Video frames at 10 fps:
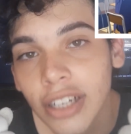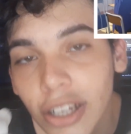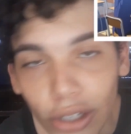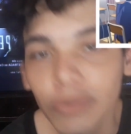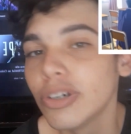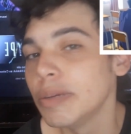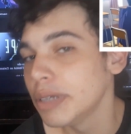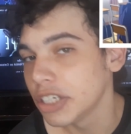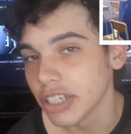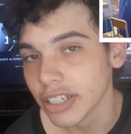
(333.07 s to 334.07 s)
Eu não vou
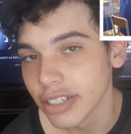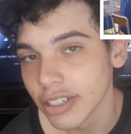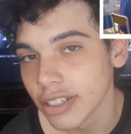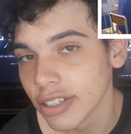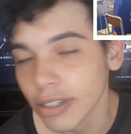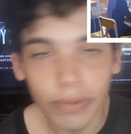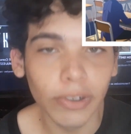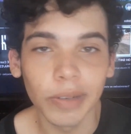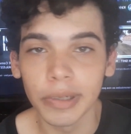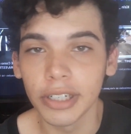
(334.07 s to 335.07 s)
repetir. Eu não
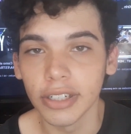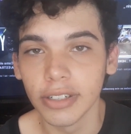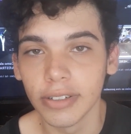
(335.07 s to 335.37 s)
vou repetir.